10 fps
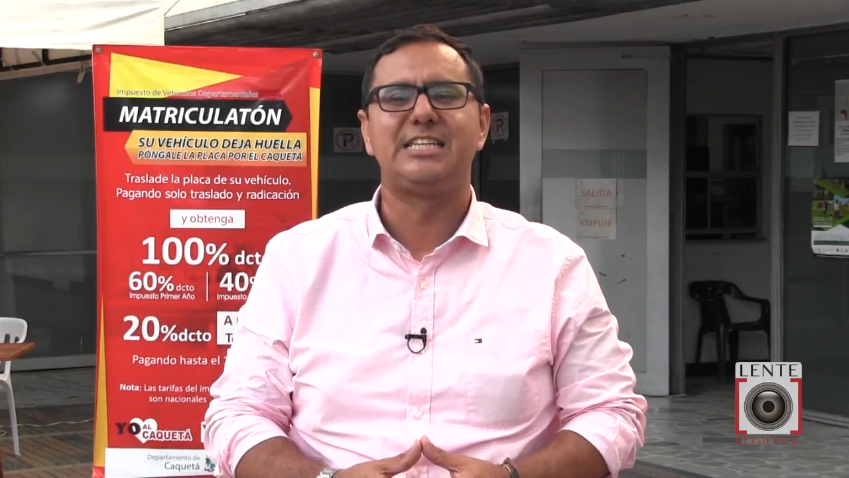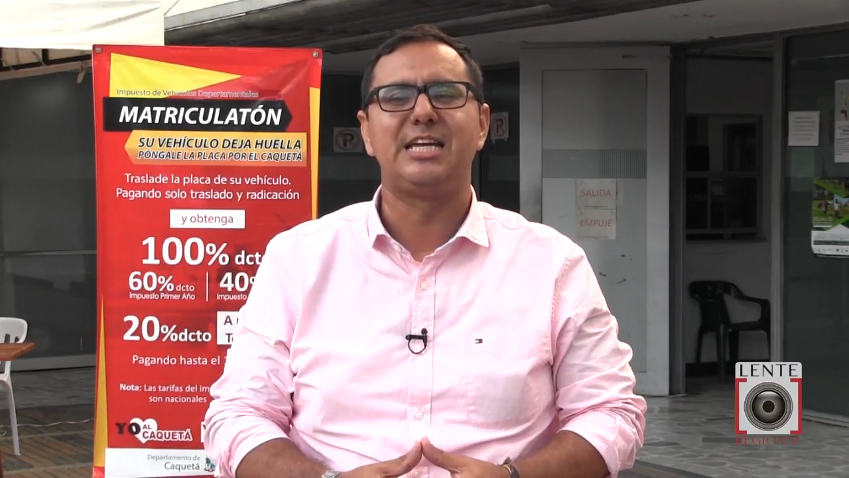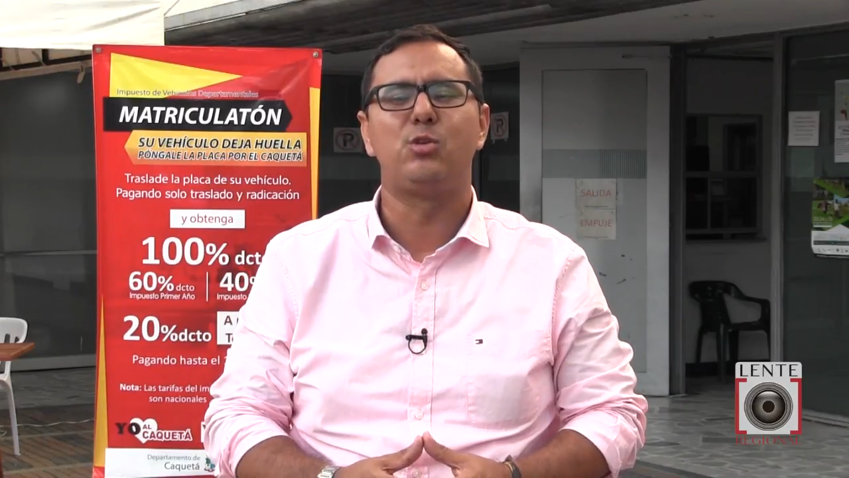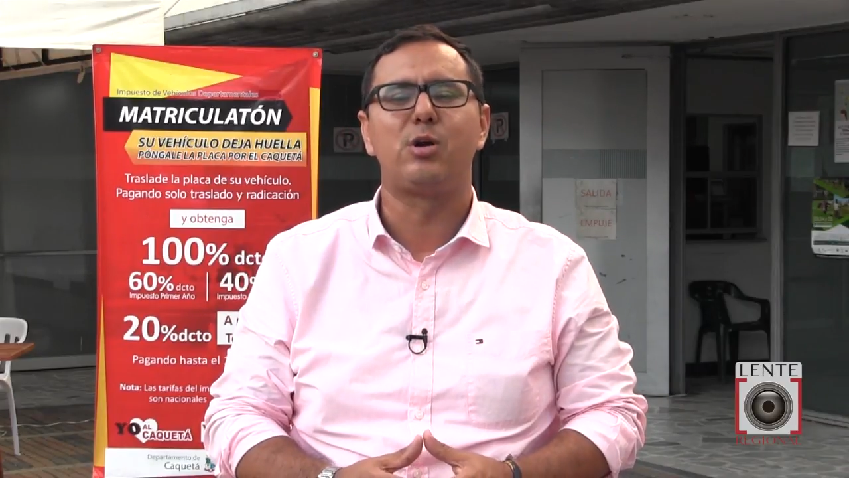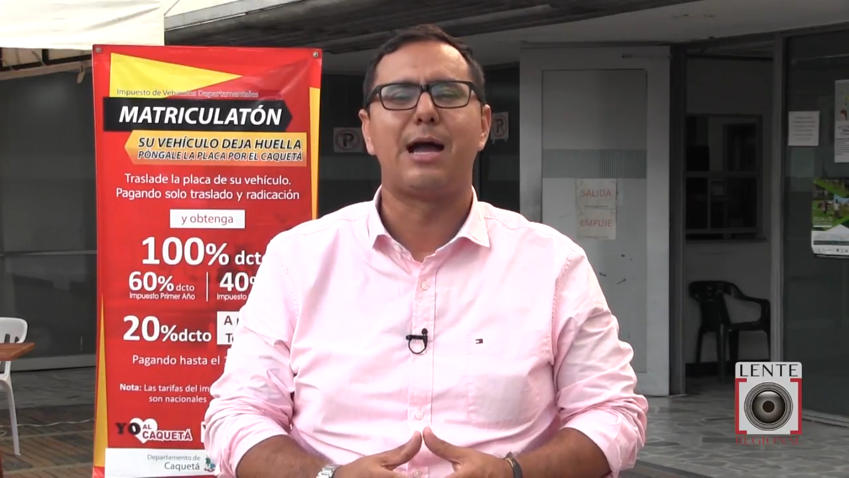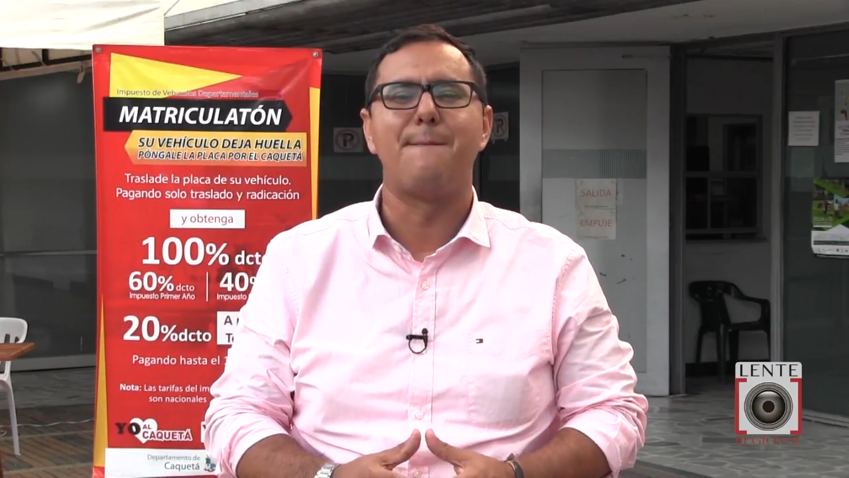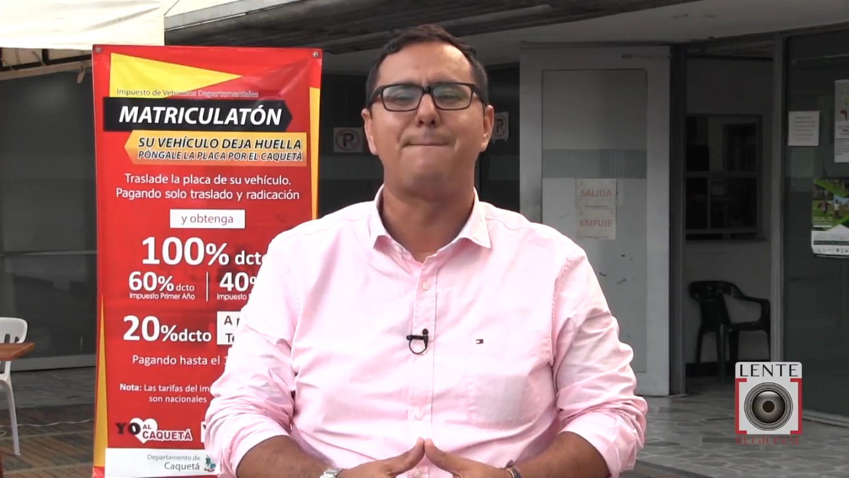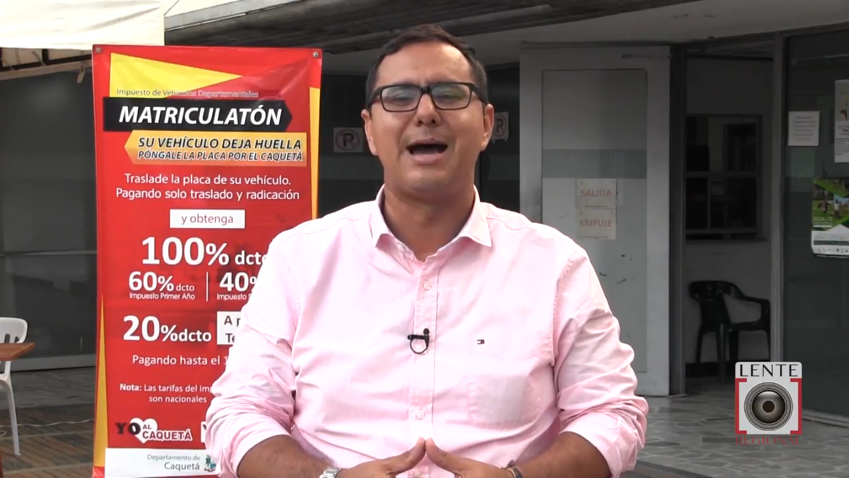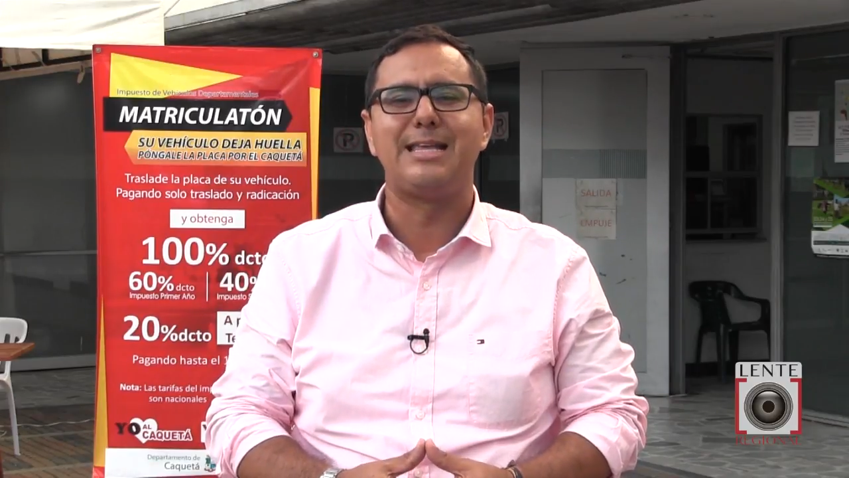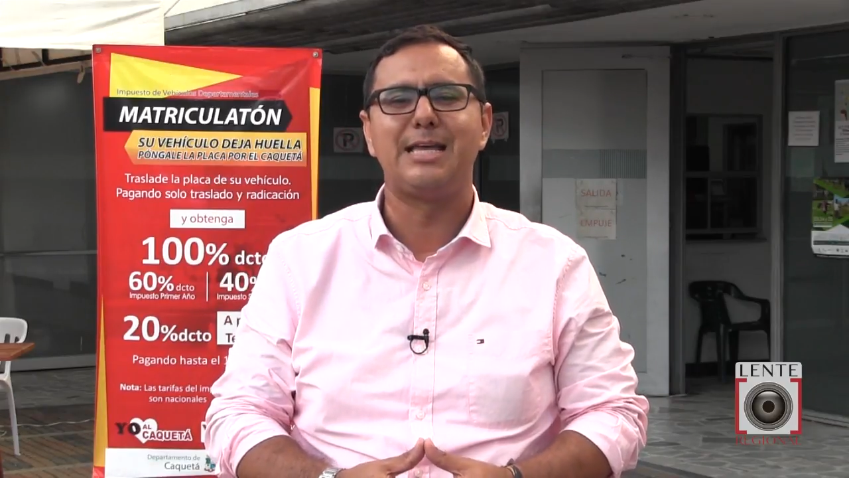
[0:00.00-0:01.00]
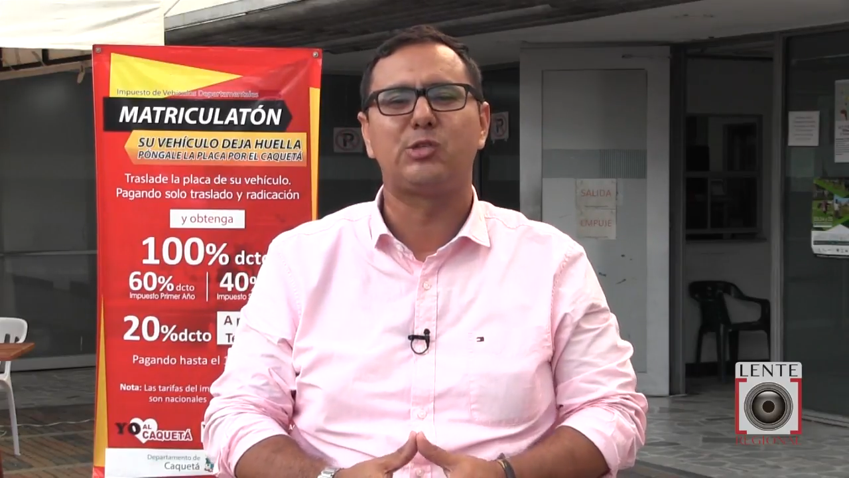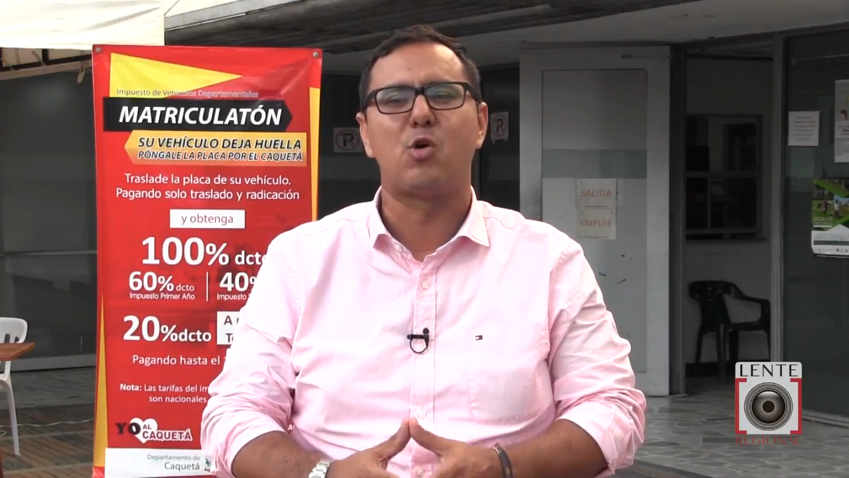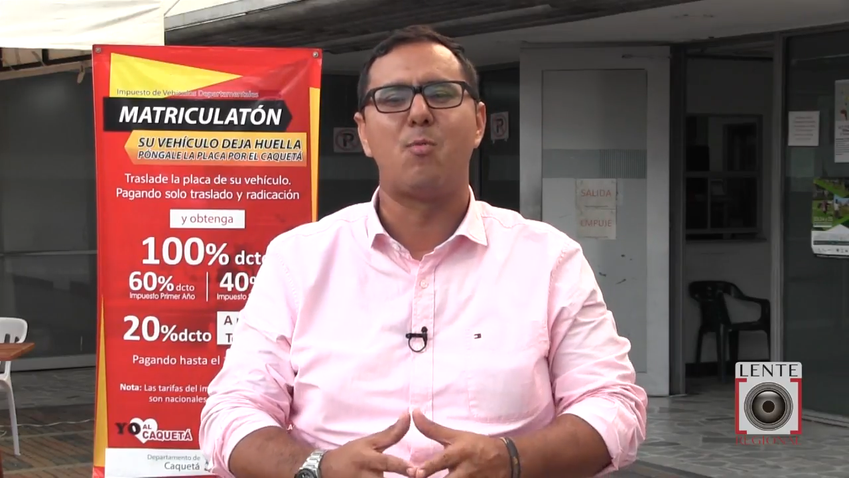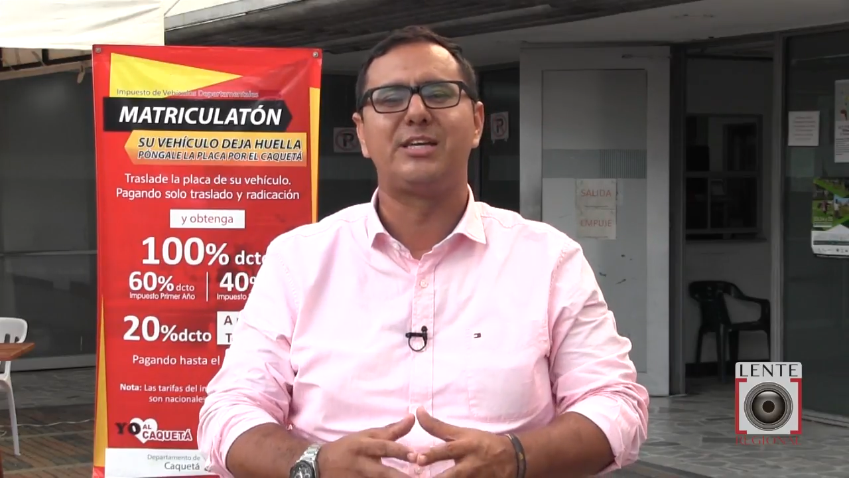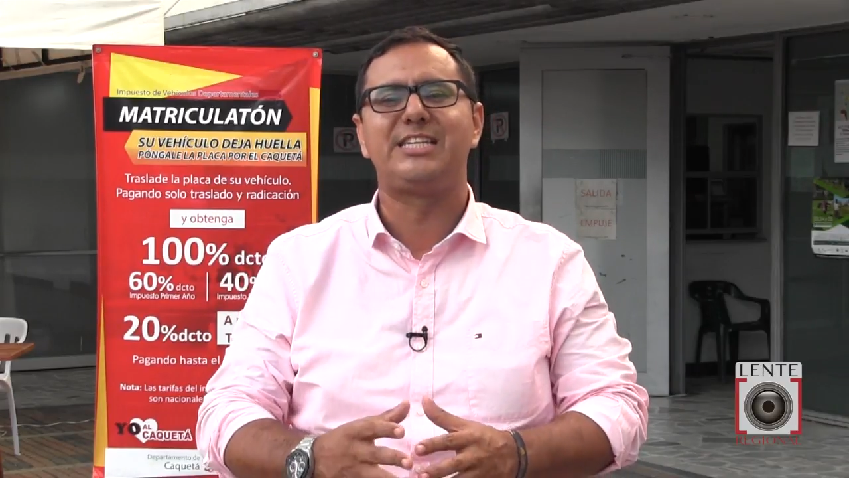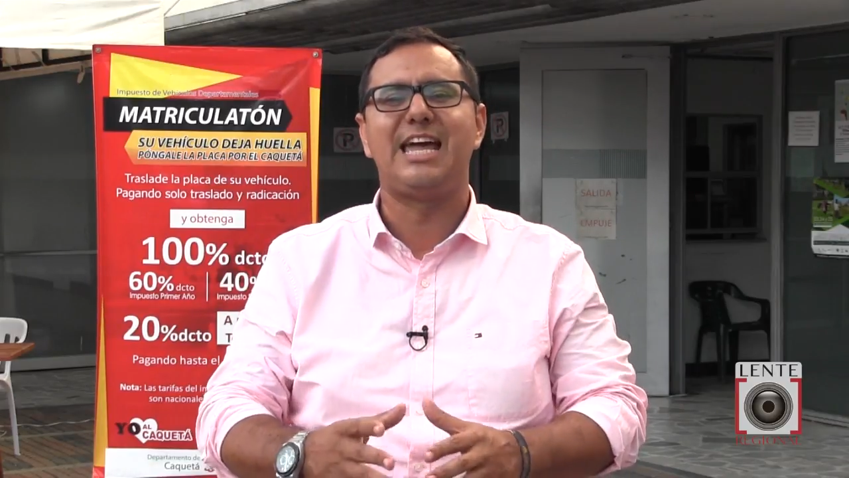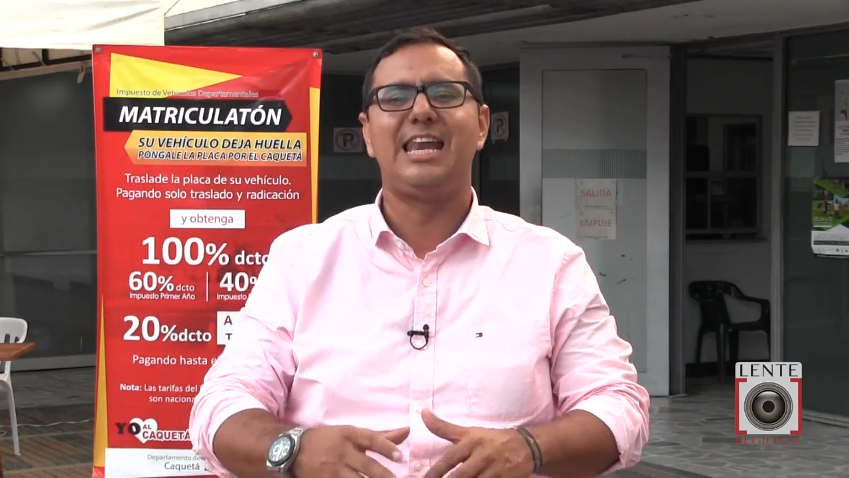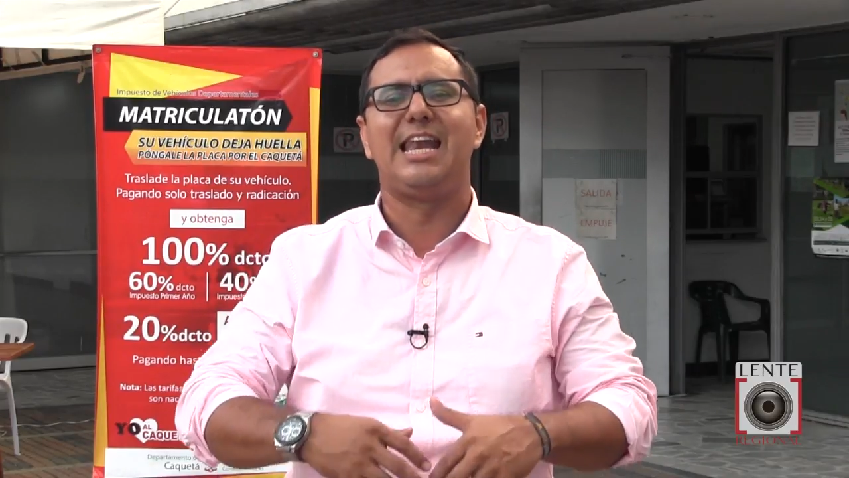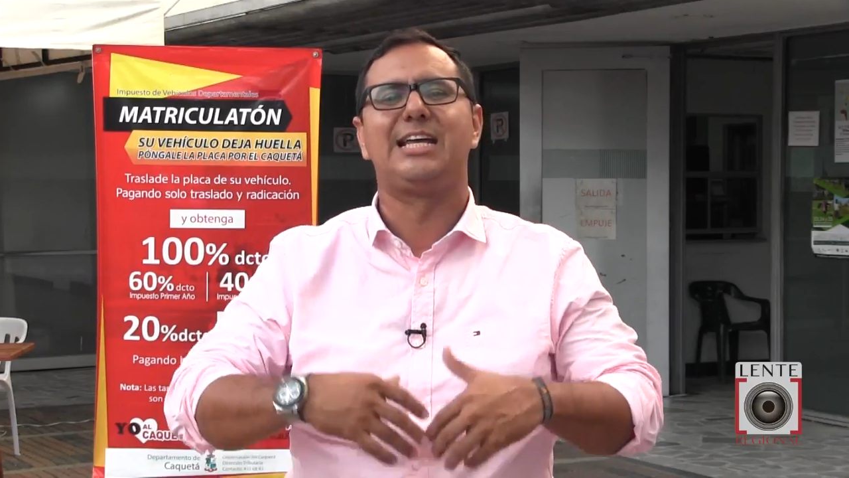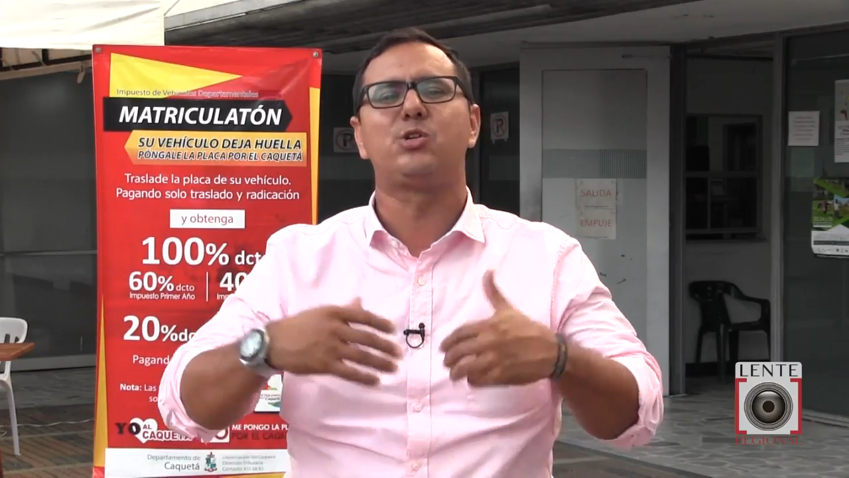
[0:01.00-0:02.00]
haciendo campañas como
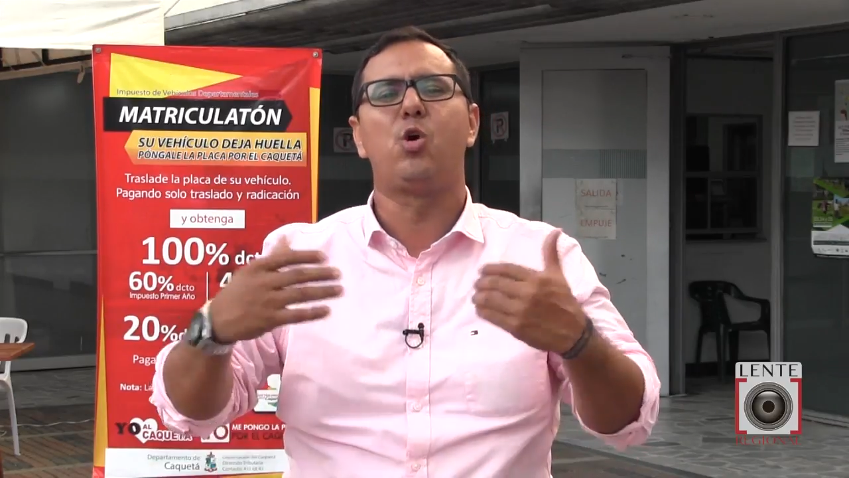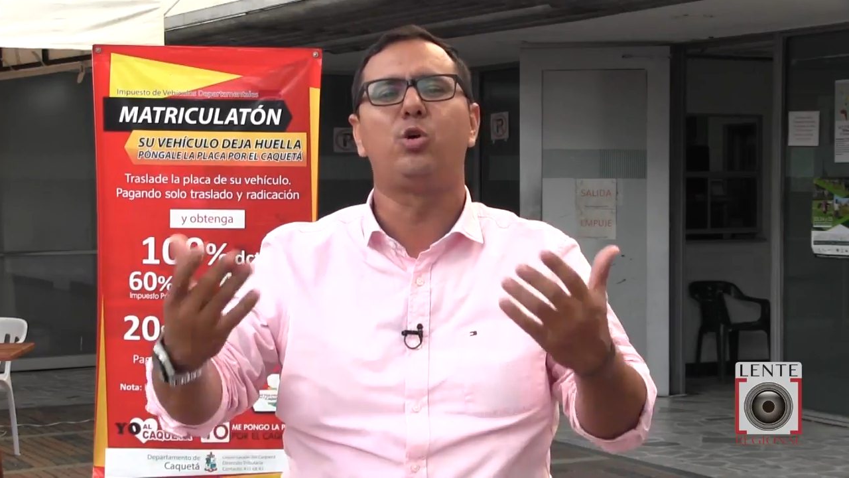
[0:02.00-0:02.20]
hacían las